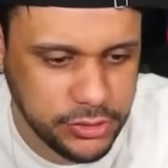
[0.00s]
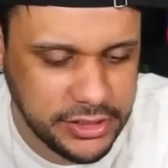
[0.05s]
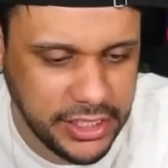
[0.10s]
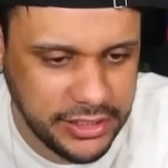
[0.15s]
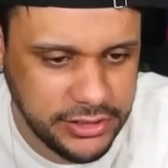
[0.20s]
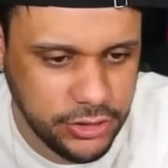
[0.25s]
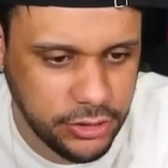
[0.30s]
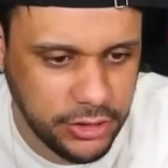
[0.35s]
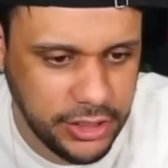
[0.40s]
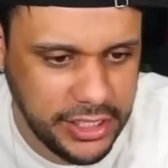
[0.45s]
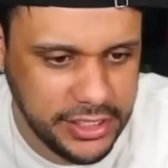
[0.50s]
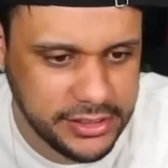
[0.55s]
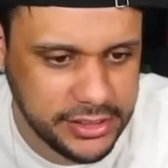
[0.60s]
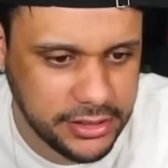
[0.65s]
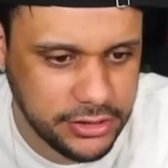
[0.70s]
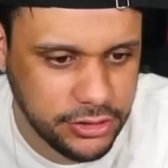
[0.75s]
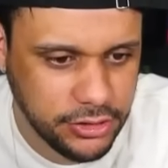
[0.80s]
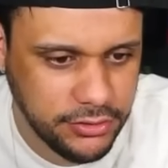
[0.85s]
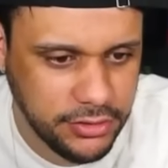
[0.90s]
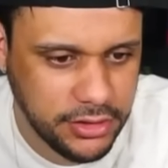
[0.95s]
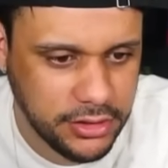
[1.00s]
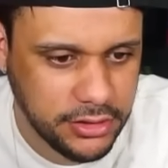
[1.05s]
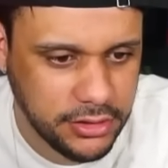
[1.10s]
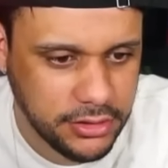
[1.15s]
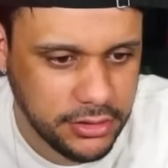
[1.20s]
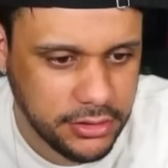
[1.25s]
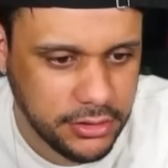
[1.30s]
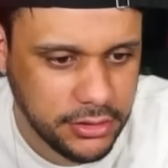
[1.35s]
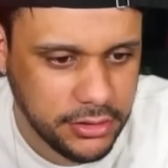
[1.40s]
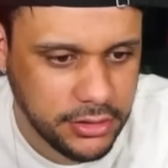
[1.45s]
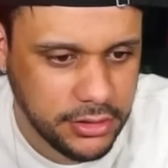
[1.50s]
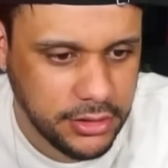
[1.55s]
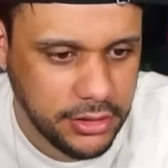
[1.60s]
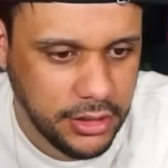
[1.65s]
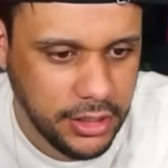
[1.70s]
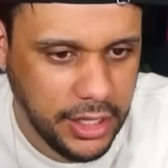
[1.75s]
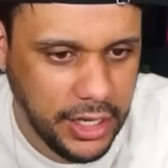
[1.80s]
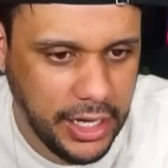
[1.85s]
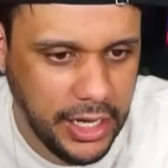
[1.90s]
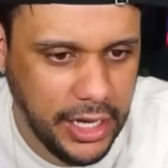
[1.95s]
usar a tirolesa? Deixa eu ver.
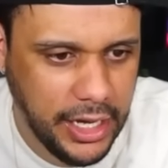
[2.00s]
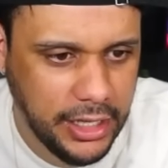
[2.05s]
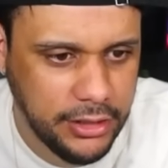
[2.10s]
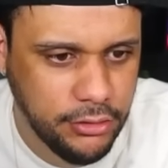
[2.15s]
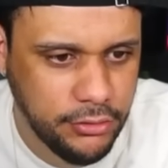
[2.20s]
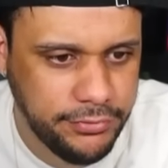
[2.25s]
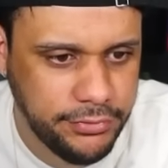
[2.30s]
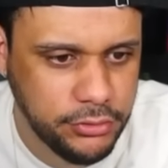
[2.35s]
Ah, não